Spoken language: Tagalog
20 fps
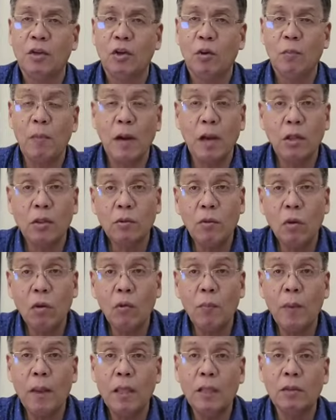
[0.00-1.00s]
yung mga
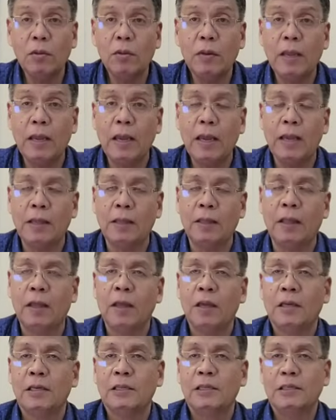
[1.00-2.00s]
dokumento na yan
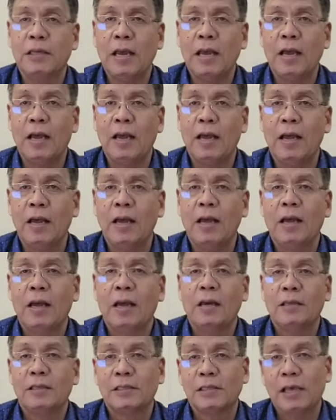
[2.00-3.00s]
sa
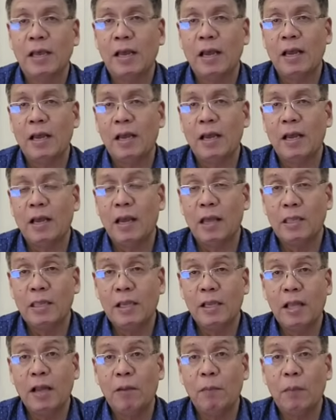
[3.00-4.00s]
sa
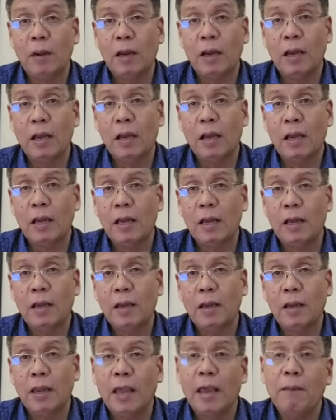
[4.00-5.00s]
kanilang mga
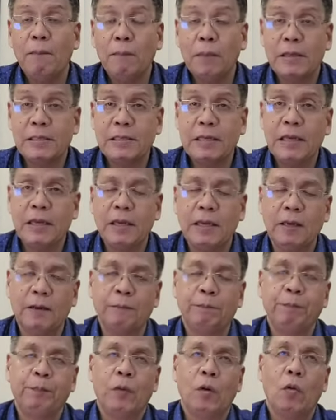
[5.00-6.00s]
embassy.
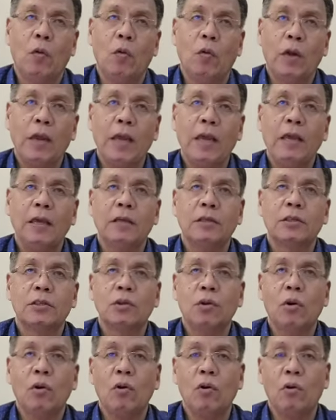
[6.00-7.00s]
Okay,
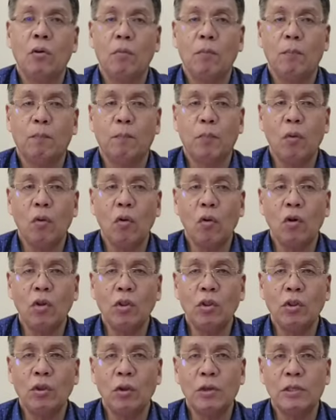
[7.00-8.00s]
so
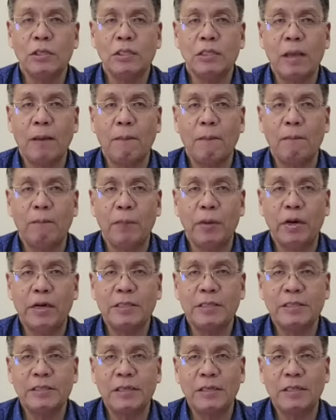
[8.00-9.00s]
bukod doon sa
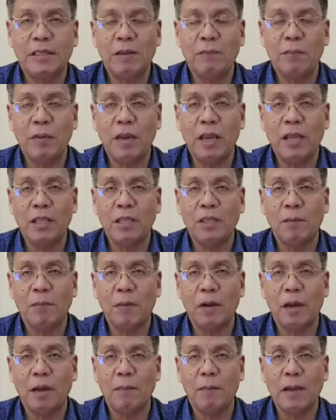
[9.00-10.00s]
birth certificate
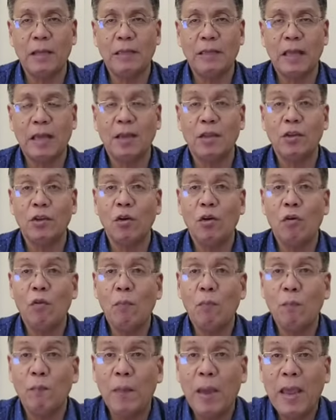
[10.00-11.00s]
ng mga bata,
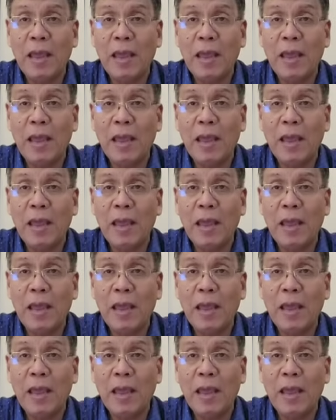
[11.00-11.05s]
yung